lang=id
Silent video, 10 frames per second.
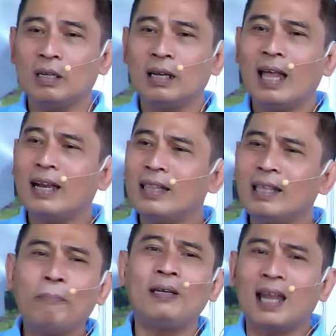Lah
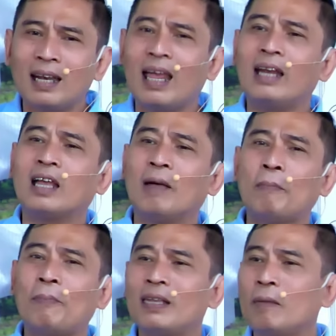nanti pernah ndak harga
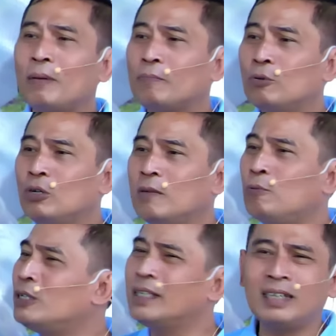pepaya 40
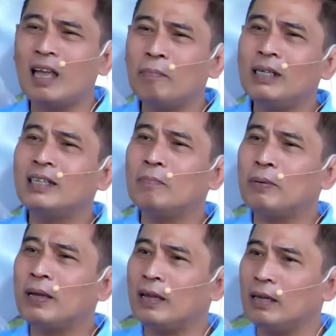ribu? Saya jamin
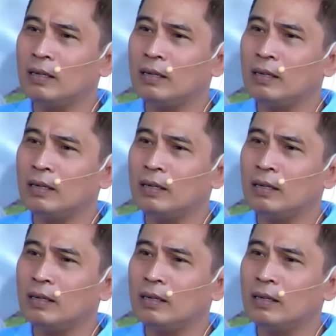sampai